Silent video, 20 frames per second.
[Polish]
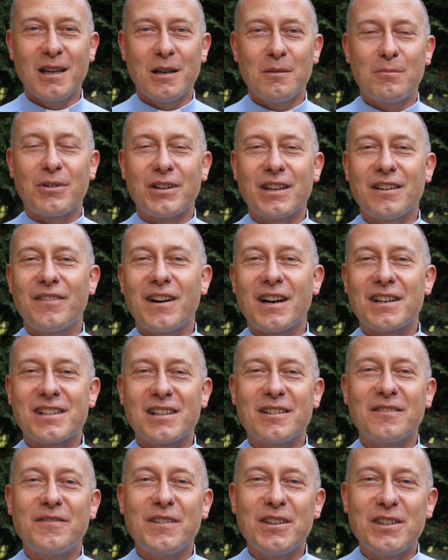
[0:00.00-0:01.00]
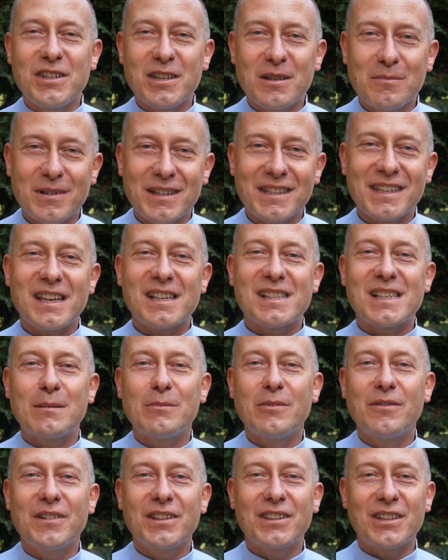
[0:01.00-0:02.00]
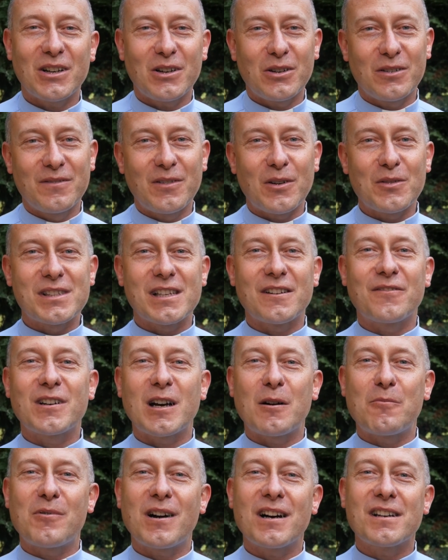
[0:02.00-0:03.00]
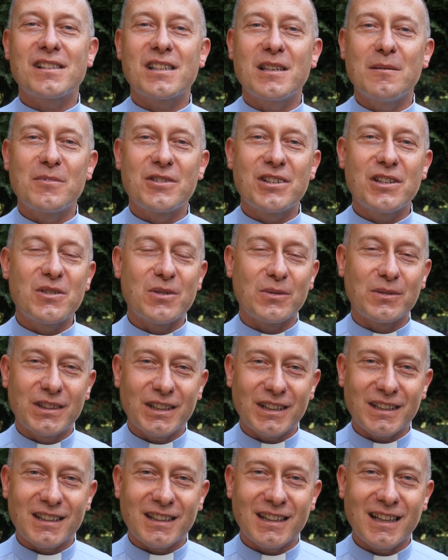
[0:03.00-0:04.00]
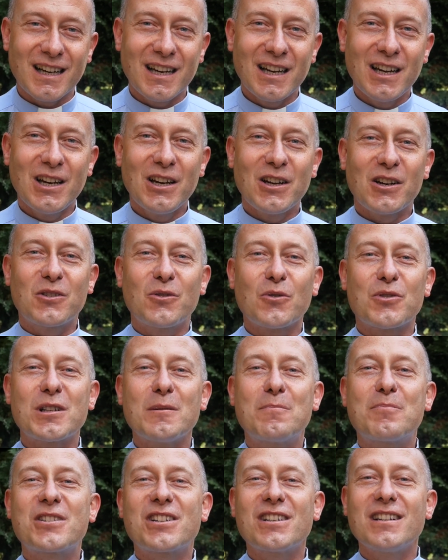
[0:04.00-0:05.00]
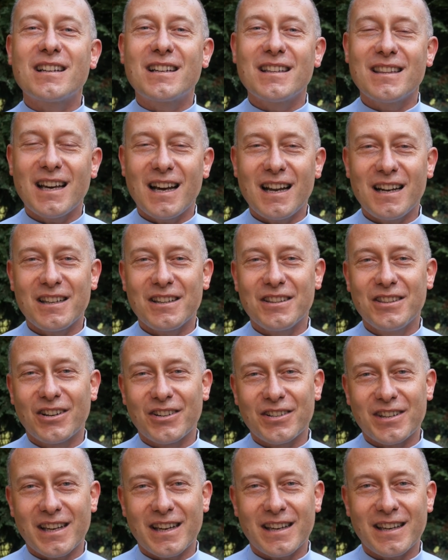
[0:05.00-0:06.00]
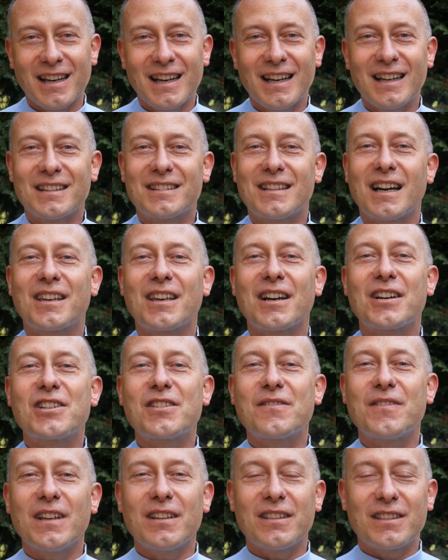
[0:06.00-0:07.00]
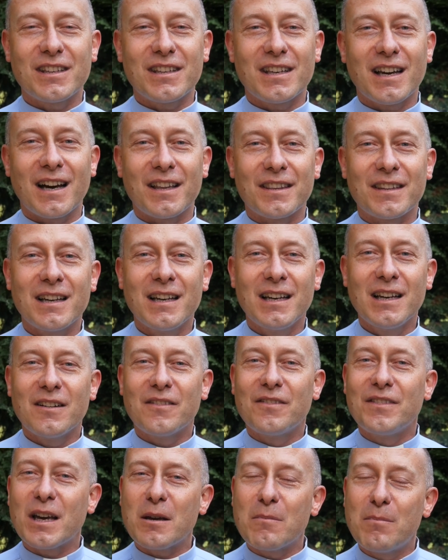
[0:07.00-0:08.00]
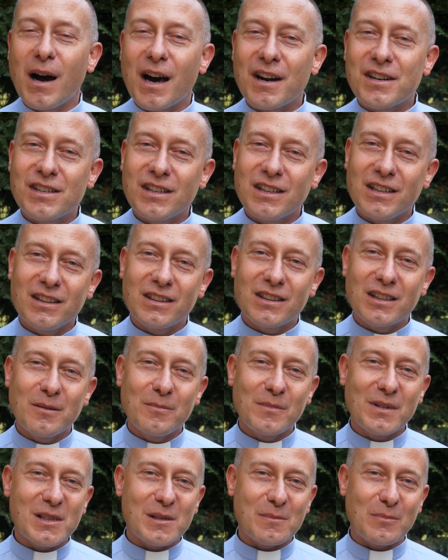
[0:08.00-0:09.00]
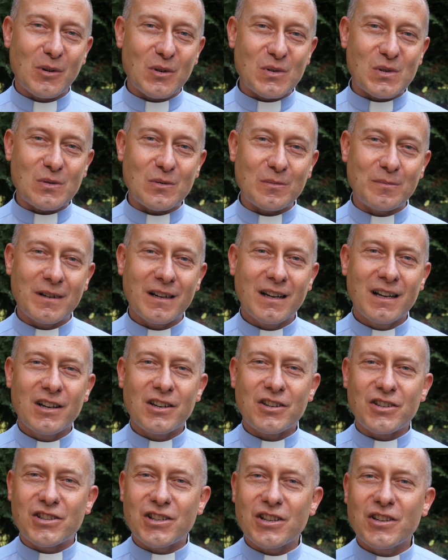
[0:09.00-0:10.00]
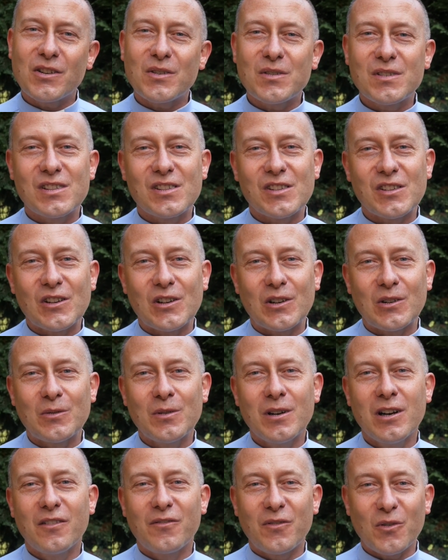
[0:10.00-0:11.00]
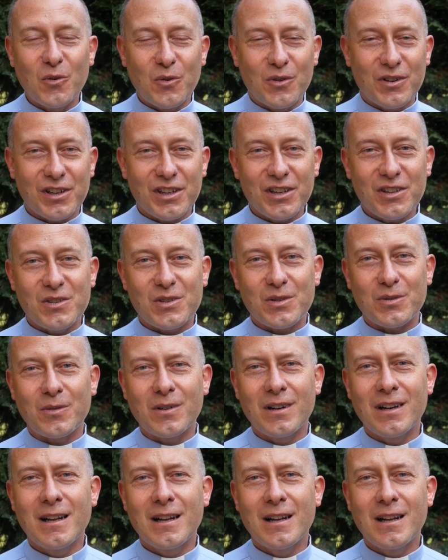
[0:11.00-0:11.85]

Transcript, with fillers: ponieważ widzimy niesamowite owoce w kapłańskim życiu tych, którzy przylgnęli do niej, tak jak święty Jan, w najbardziej intymny sposób, żyjąc z nią w ukryciu,